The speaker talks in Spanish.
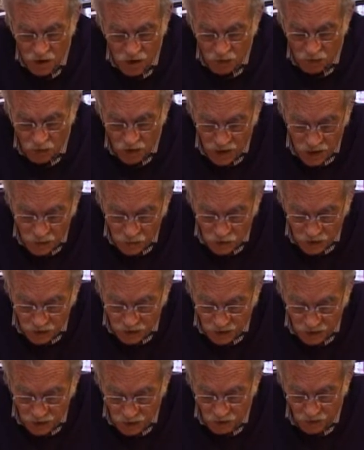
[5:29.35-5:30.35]
no es la
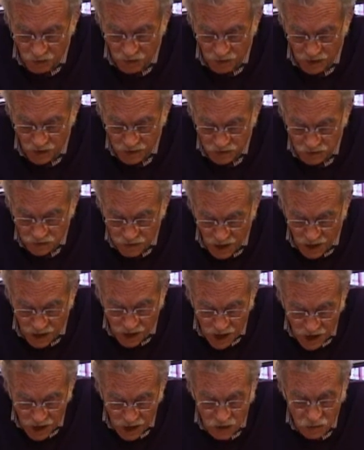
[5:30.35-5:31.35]
muerte del hombre, es una
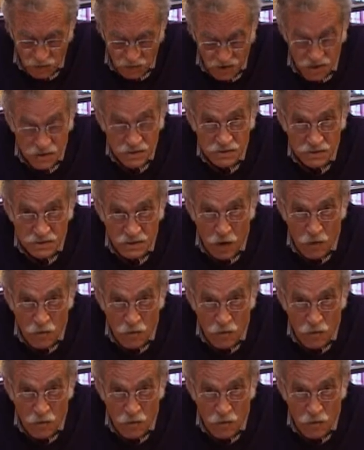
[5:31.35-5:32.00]
gran ausencia